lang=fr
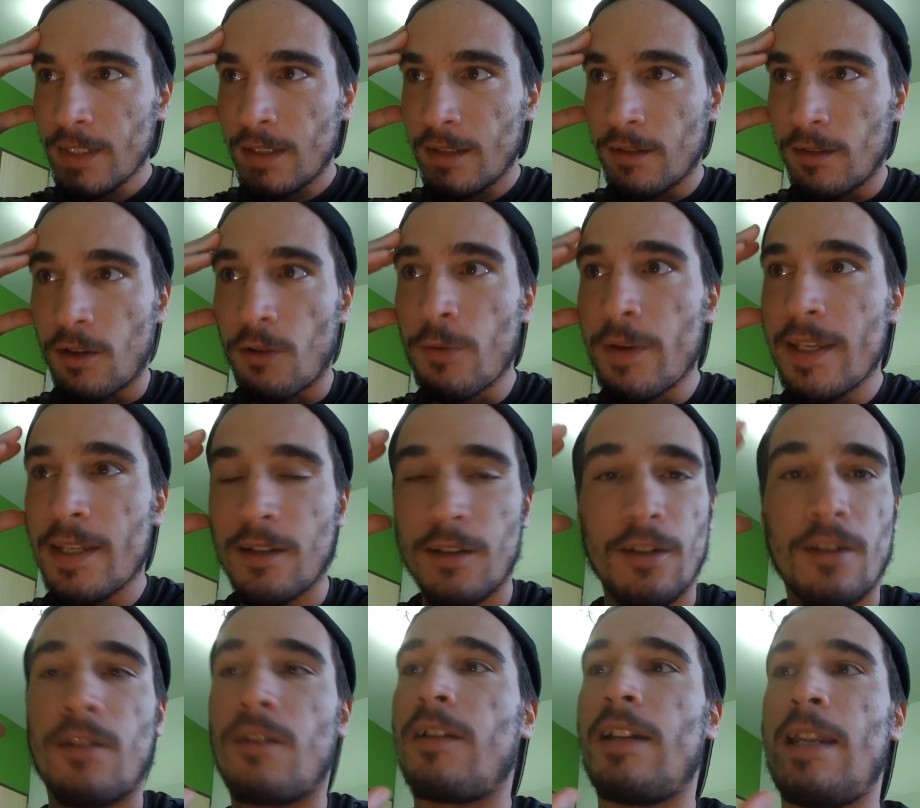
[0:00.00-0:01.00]
Euh, oui,
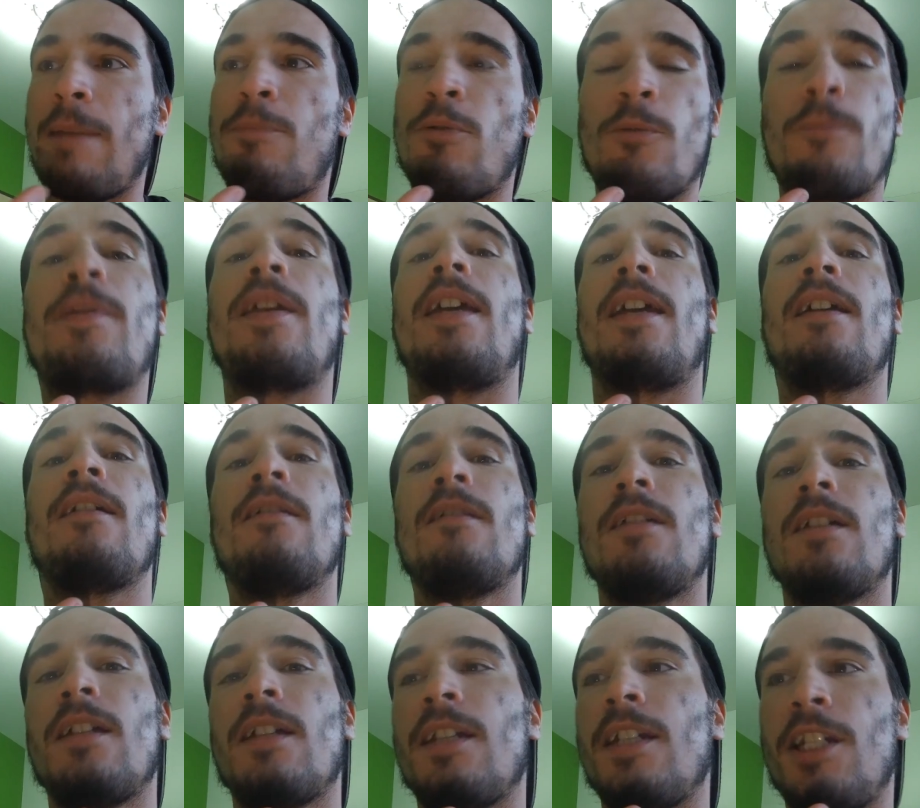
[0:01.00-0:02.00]
euh, les pompiers,
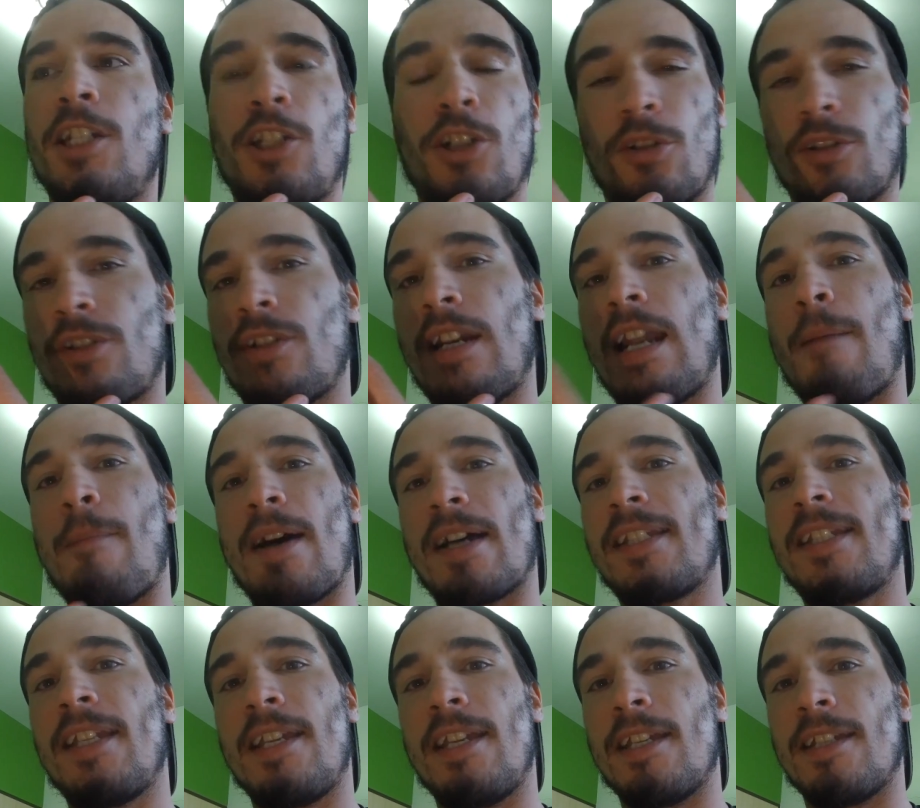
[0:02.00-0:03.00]
ils chantent la
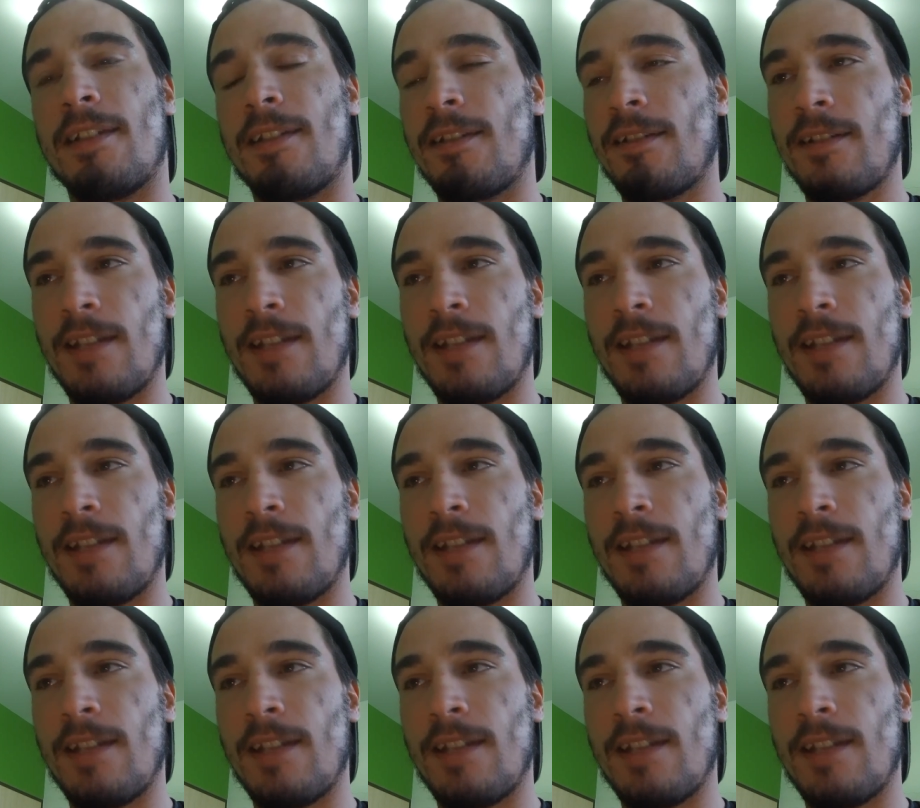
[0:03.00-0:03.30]
Marseillaise.